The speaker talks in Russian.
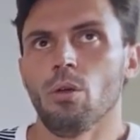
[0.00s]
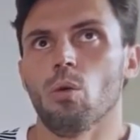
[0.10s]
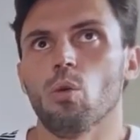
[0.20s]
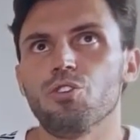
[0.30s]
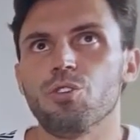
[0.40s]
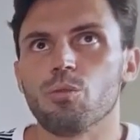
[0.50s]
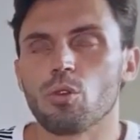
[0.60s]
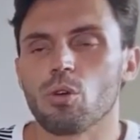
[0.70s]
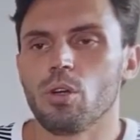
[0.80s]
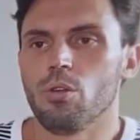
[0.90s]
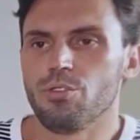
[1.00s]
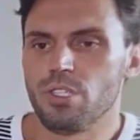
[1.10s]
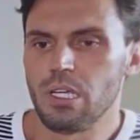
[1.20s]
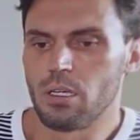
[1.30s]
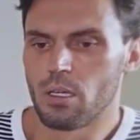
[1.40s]
Очень много
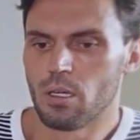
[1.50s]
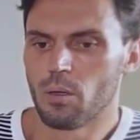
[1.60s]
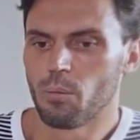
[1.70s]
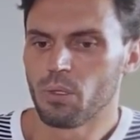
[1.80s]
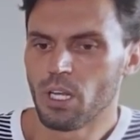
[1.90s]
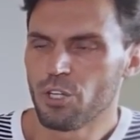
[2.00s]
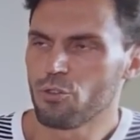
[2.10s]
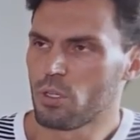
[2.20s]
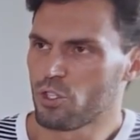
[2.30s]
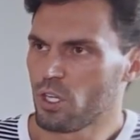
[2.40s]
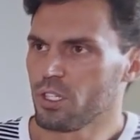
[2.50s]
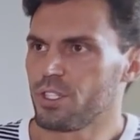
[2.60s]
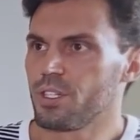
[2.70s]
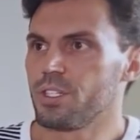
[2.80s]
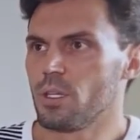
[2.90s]
людей плачут от
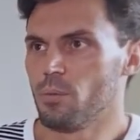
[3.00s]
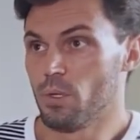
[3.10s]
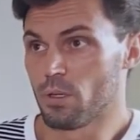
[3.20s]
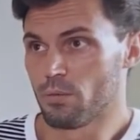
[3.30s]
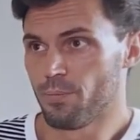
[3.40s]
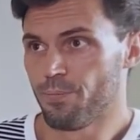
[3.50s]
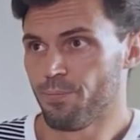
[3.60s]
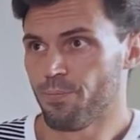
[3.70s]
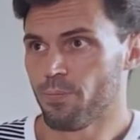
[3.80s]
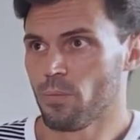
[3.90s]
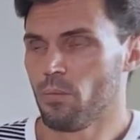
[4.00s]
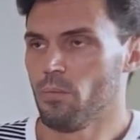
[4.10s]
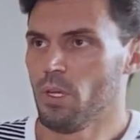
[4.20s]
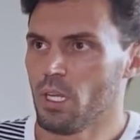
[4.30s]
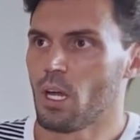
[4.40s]
жалости к себе.
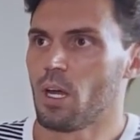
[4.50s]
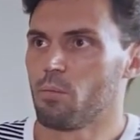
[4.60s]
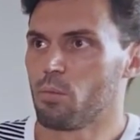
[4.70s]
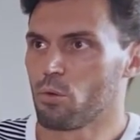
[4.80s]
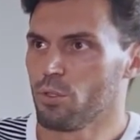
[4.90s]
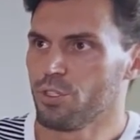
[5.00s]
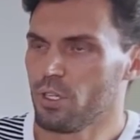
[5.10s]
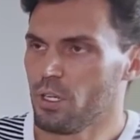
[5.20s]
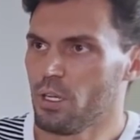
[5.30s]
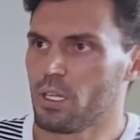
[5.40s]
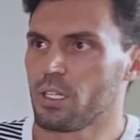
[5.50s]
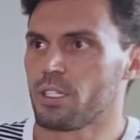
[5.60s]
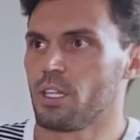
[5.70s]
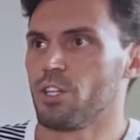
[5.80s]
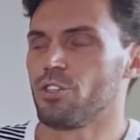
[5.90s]
Меня бросили, это
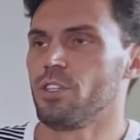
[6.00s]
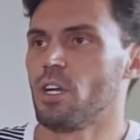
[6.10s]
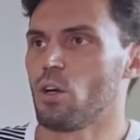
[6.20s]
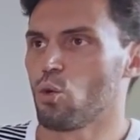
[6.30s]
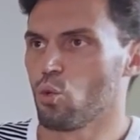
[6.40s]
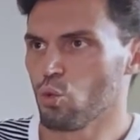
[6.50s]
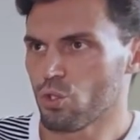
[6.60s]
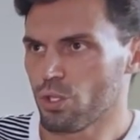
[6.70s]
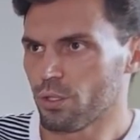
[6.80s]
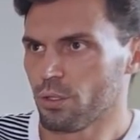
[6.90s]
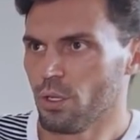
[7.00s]
значит я хуже,